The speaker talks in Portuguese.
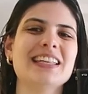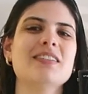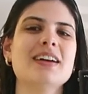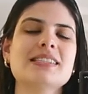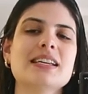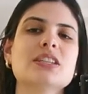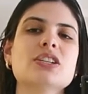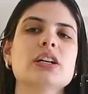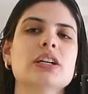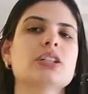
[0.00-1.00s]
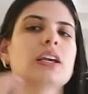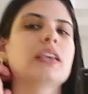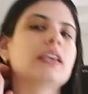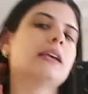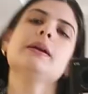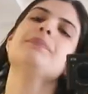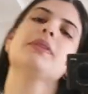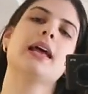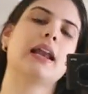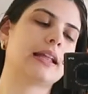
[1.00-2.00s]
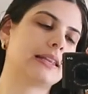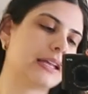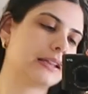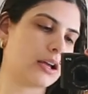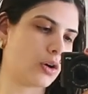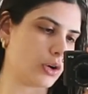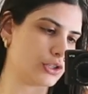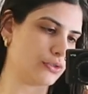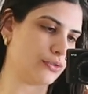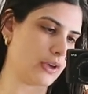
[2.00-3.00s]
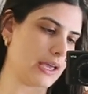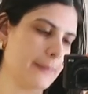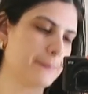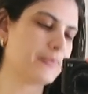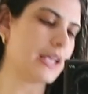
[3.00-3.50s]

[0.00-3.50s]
então essa t-shirt aqui ela tem decote V.